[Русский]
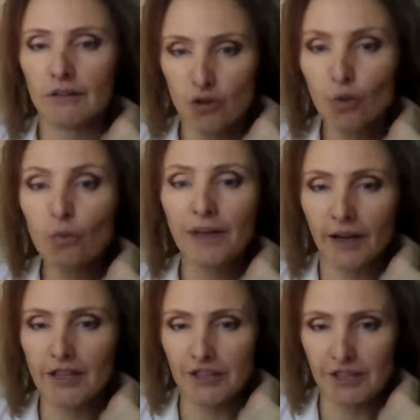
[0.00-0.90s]
что мне
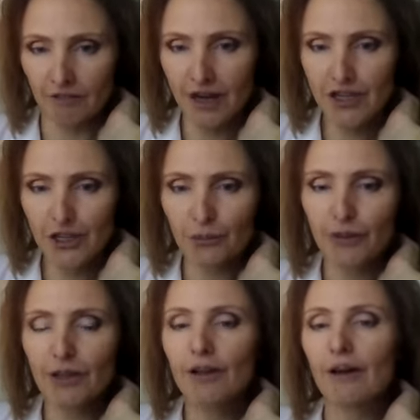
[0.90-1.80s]
кажется важным,
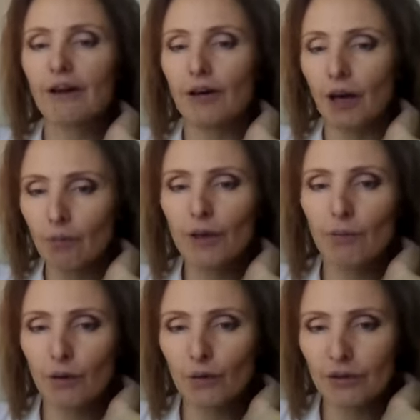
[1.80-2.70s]
да, кому я
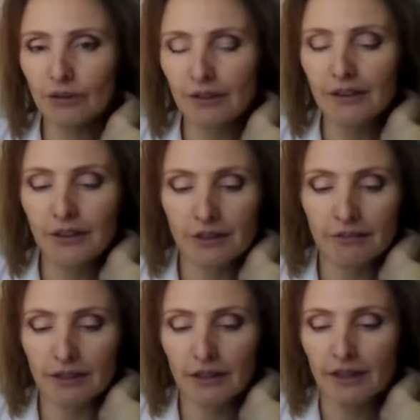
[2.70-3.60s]
могу это
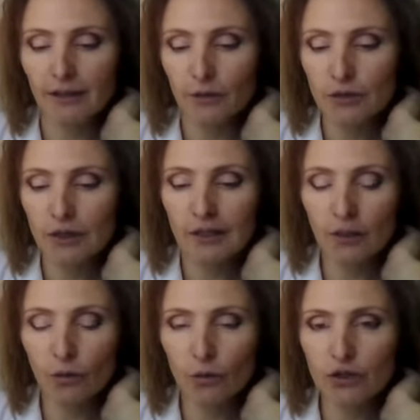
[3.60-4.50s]
делегировать. То есть
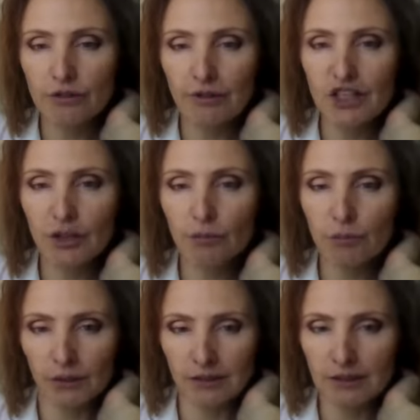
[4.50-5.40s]
это очень важные
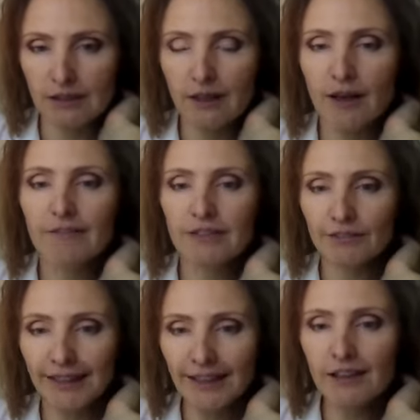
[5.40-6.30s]
моменты в
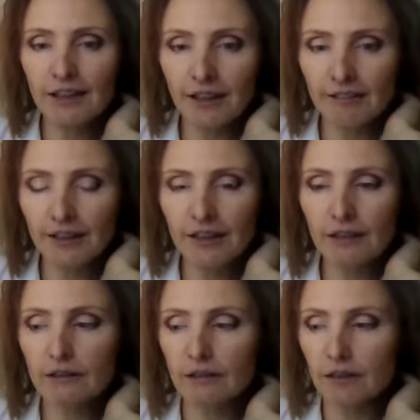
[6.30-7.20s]
своей
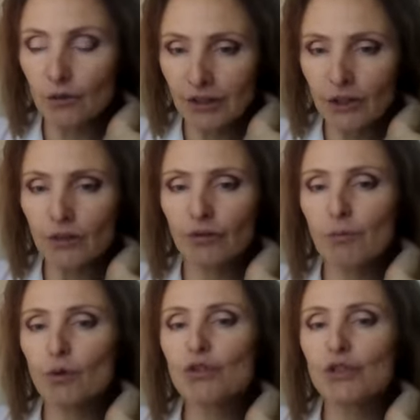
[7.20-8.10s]
голове э, вот на эти
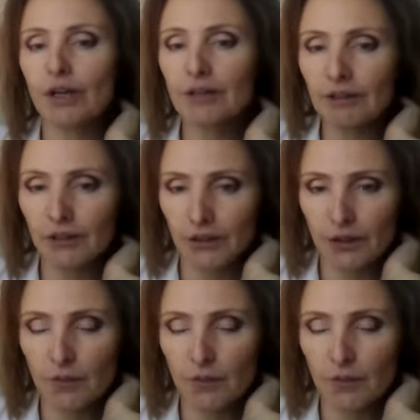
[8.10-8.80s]
вопросы ответить.